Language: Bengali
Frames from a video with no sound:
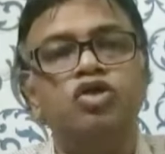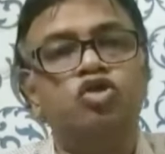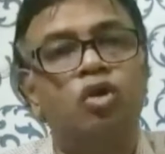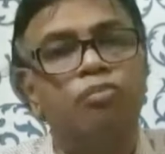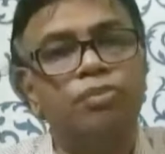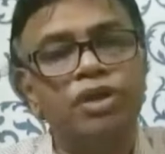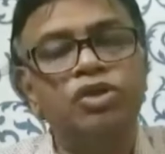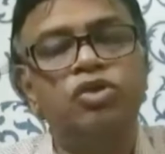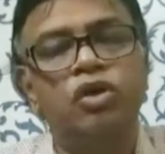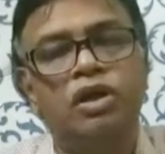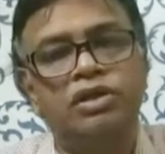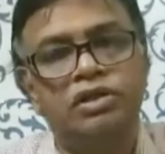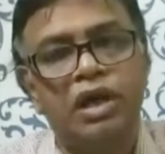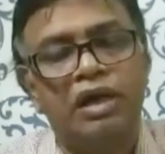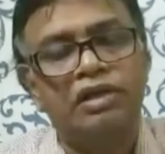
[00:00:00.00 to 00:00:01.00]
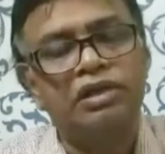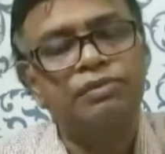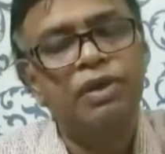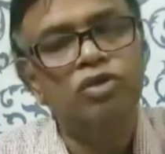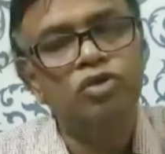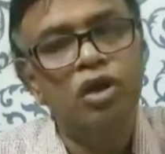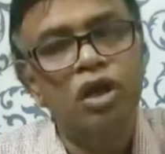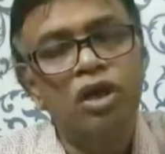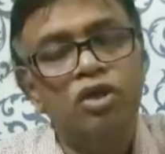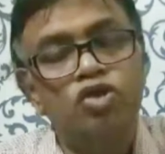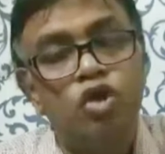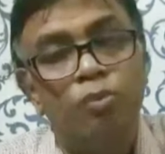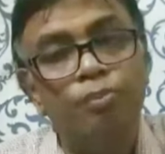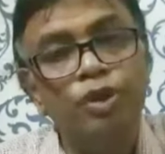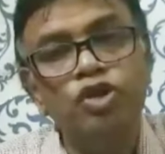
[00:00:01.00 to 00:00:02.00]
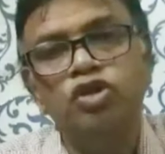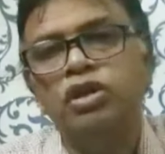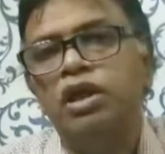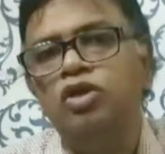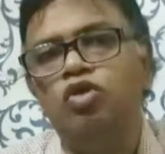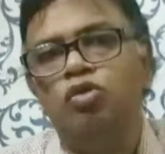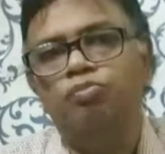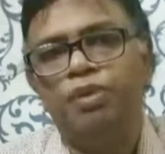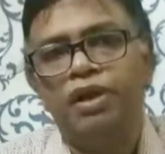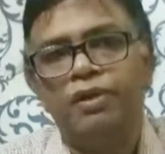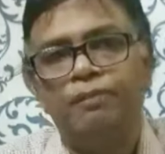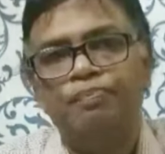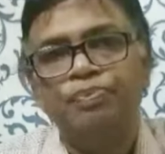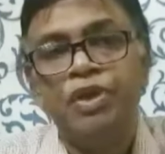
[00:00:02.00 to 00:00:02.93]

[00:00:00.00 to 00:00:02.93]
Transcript: সমৃদ্ধ আছে আর্থিকভাবে সমৃদ্ধশালী কোম্পানি